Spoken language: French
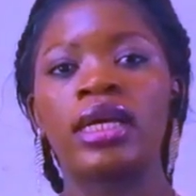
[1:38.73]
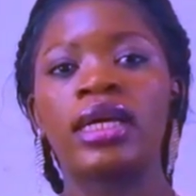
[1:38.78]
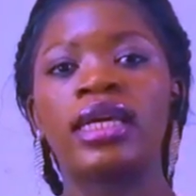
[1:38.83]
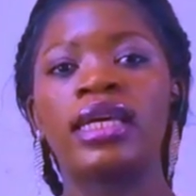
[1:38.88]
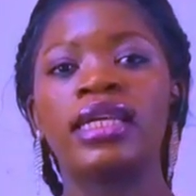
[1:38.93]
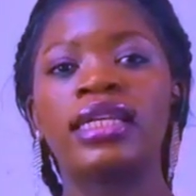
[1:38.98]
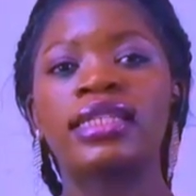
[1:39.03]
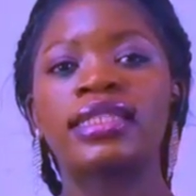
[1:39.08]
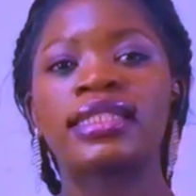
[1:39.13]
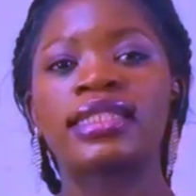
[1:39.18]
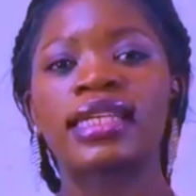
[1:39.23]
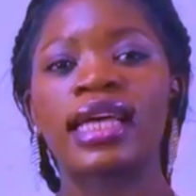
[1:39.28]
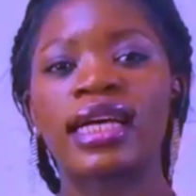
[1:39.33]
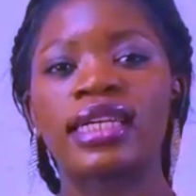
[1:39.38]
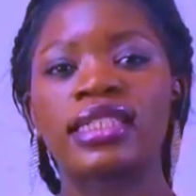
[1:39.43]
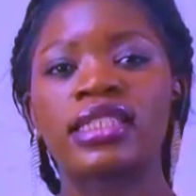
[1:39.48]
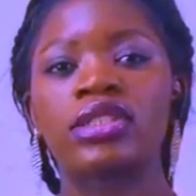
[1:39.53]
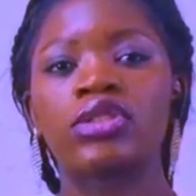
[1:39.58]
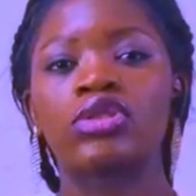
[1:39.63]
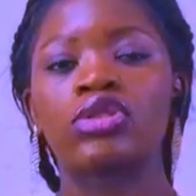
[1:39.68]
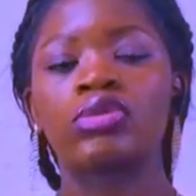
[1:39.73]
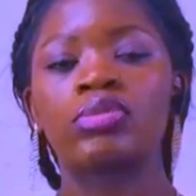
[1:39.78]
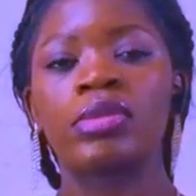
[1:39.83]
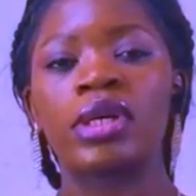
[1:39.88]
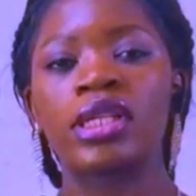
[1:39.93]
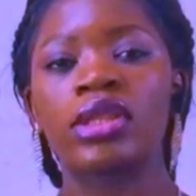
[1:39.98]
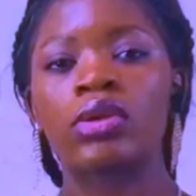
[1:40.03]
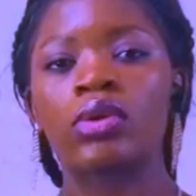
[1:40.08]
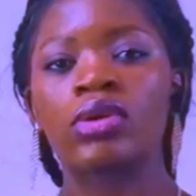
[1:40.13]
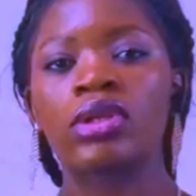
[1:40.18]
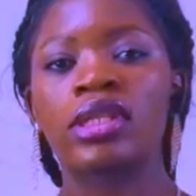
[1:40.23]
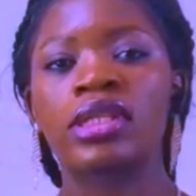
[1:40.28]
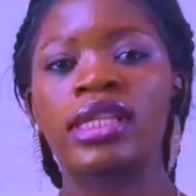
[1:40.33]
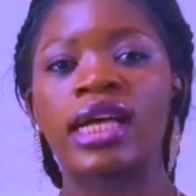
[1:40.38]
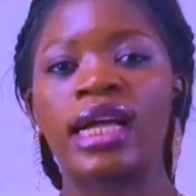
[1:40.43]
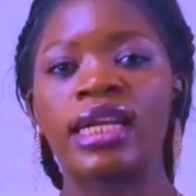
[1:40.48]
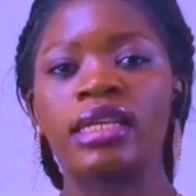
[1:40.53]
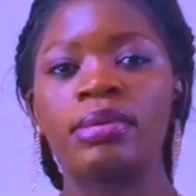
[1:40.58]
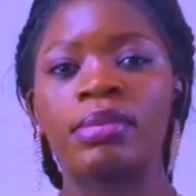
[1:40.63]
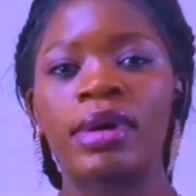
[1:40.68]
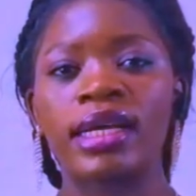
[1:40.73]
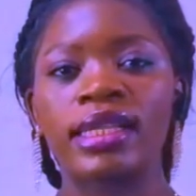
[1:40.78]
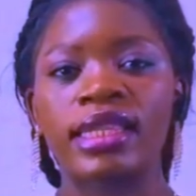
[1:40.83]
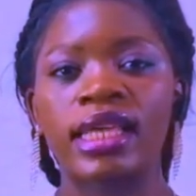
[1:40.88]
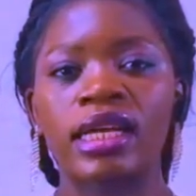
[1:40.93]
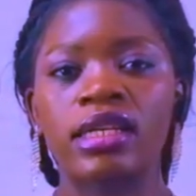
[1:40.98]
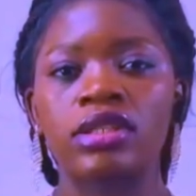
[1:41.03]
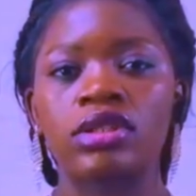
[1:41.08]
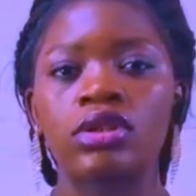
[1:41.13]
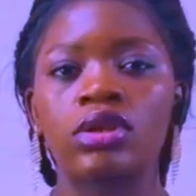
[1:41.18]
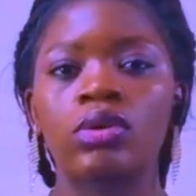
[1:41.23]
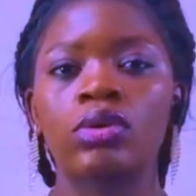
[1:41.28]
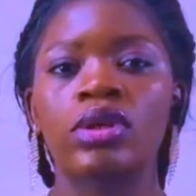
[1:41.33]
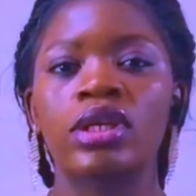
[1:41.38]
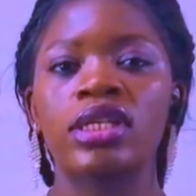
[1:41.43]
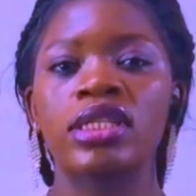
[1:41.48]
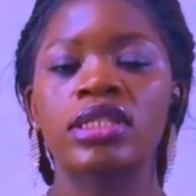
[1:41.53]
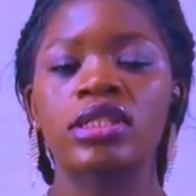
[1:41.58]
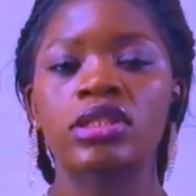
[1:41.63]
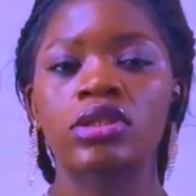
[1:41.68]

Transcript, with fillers: Il s'agit d'une méthode d'alimentation qui